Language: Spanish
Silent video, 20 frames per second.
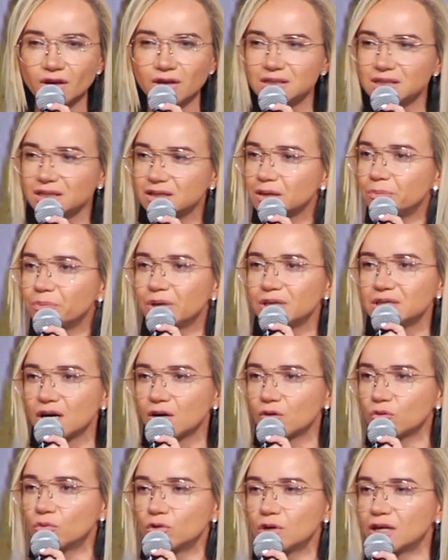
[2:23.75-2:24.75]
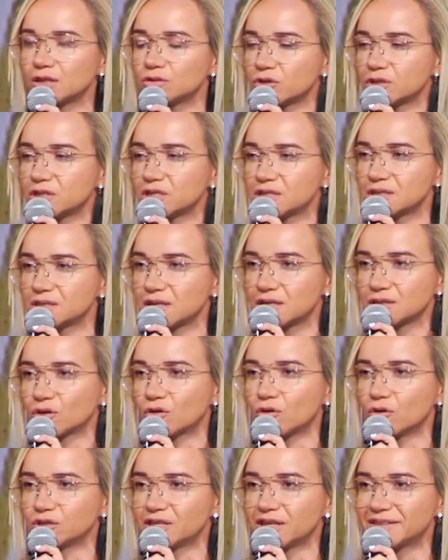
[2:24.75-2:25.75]
y se te empieza a acumular todas
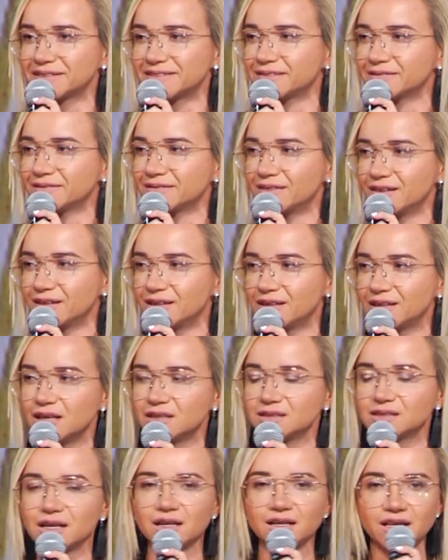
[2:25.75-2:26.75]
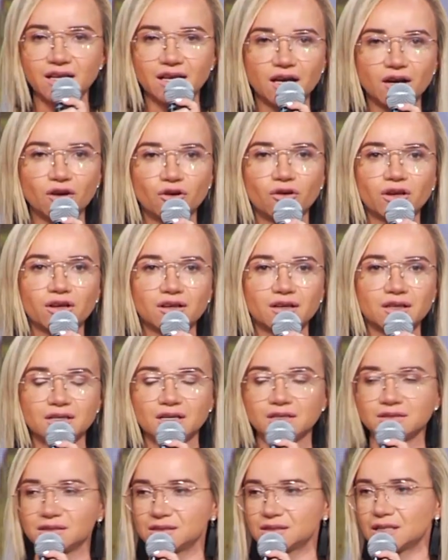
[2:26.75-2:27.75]
estas cosas y hasta el día de hoy,
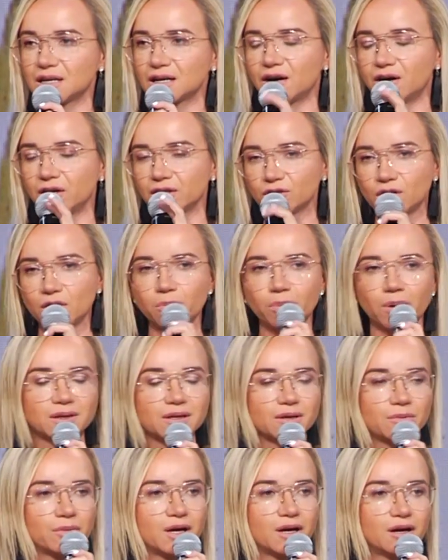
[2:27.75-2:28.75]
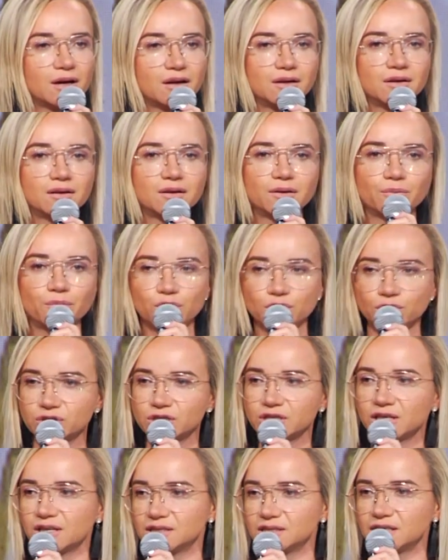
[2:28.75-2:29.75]
que ya se está acabando la pandemia,
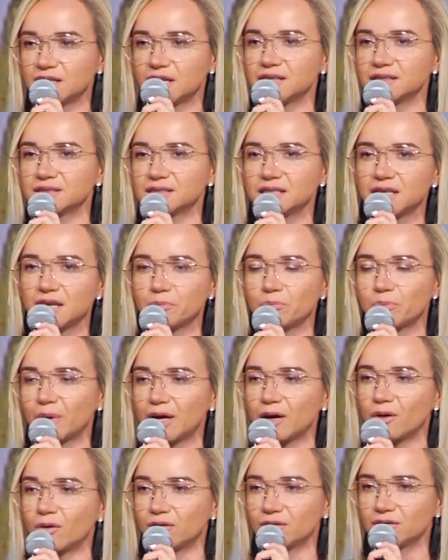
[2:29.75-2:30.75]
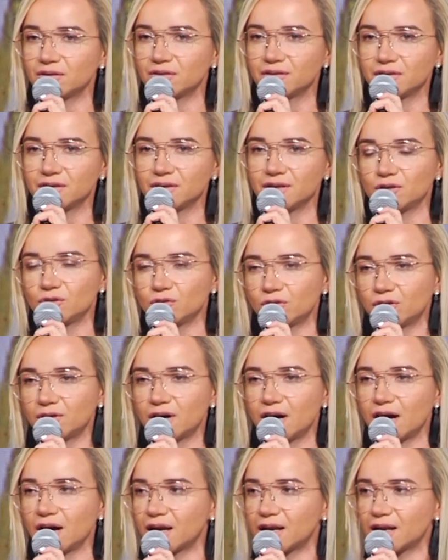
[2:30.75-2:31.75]
pero sigues sin, sin empleo. Y tú,
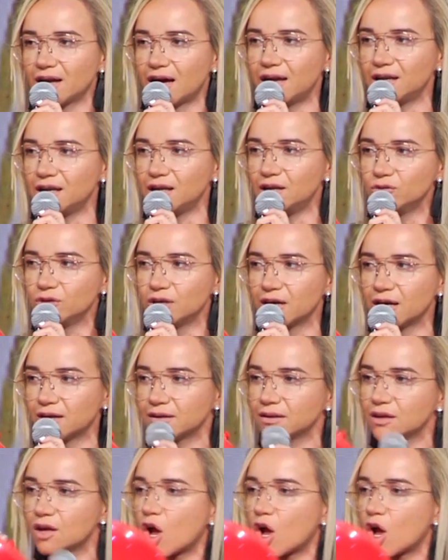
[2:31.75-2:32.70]
aleluya.